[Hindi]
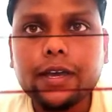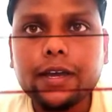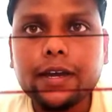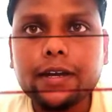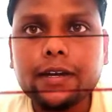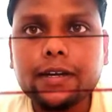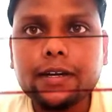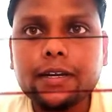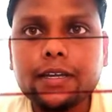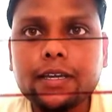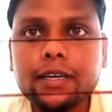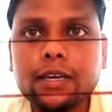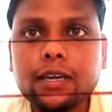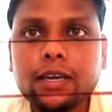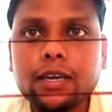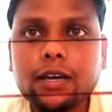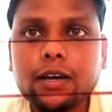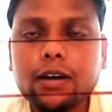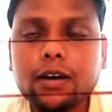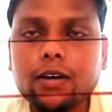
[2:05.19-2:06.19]
80
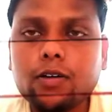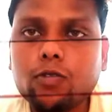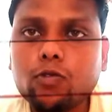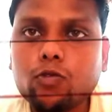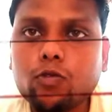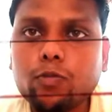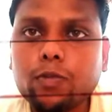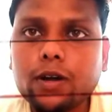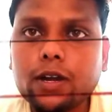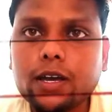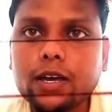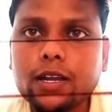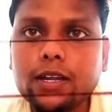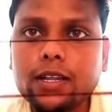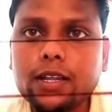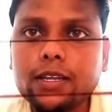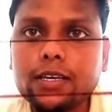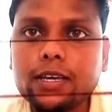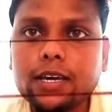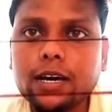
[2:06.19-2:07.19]
ऊपर का
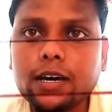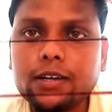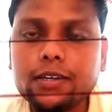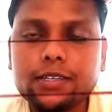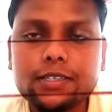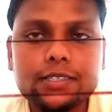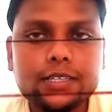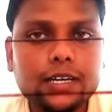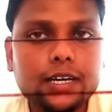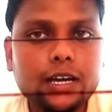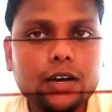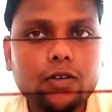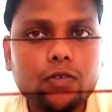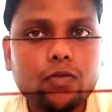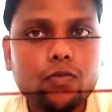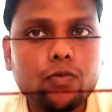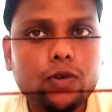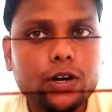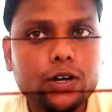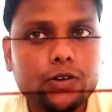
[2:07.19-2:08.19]
ले लिया और नीचे का
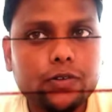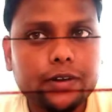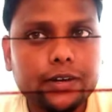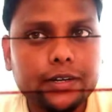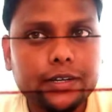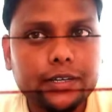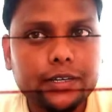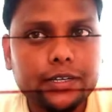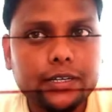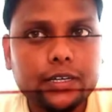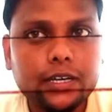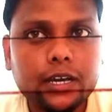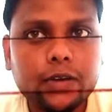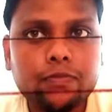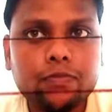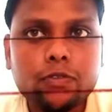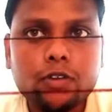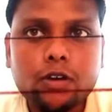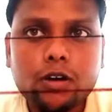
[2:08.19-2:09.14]
120 ठीक है